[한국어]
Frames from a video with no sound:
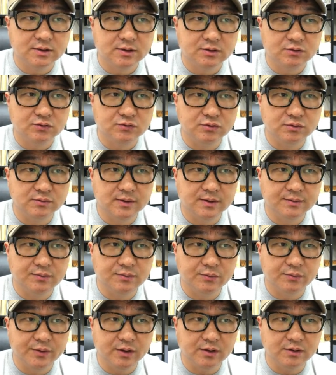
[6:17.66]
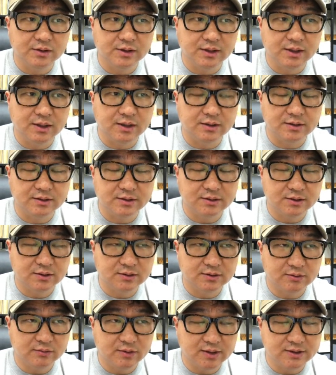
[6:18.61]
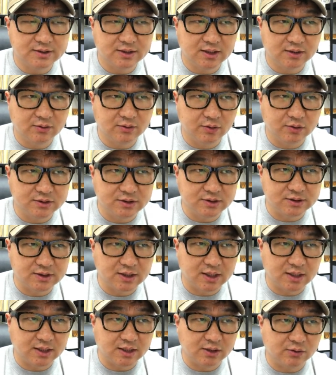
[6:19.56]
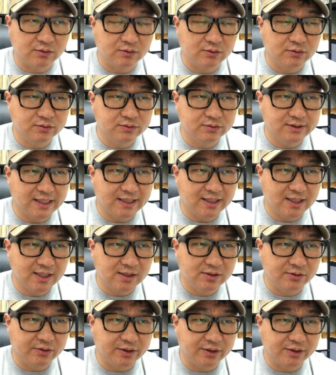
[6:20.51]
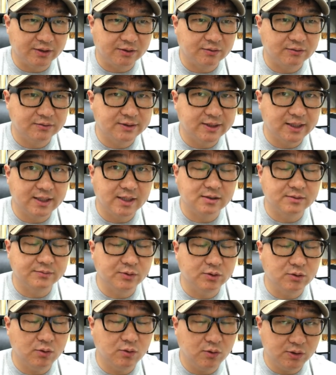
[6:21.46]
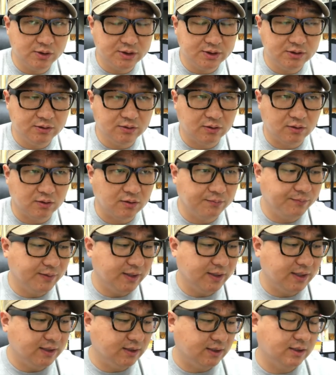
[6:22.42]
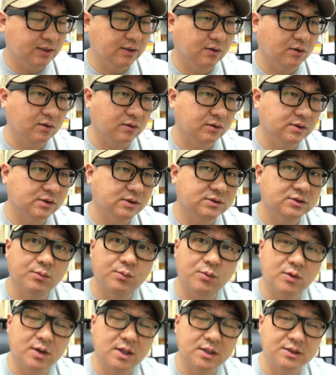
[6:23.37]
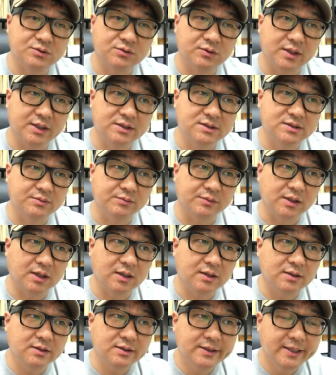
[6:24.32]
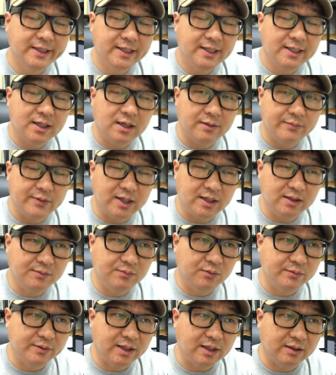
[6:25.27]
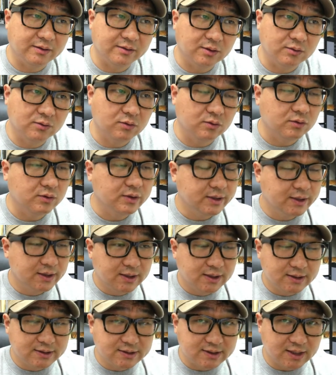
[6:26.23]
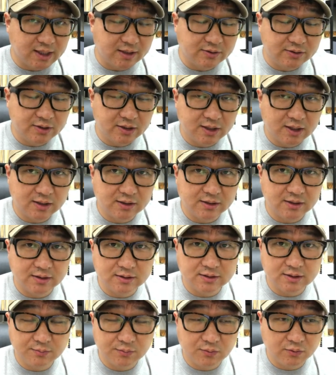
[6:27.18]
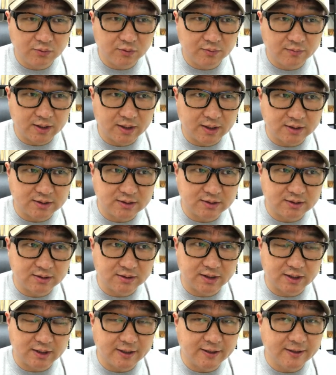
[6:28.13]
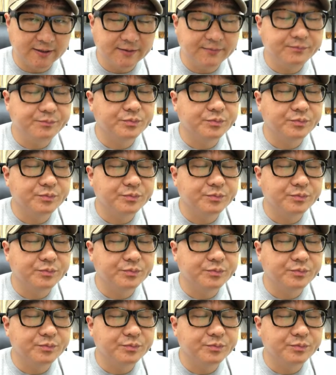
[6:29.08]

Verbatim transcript: 눈으로만 보면 이게 확실하게 외워지질 않아요. 따라 읽어야 돼요. 따라 읽으면 훨씬 더 빨리 영어를 정복할 수가 있습니다. 가만히 보면 안 되고, 제가 이런 얘기할 때는 그냥 보기만 하시는데,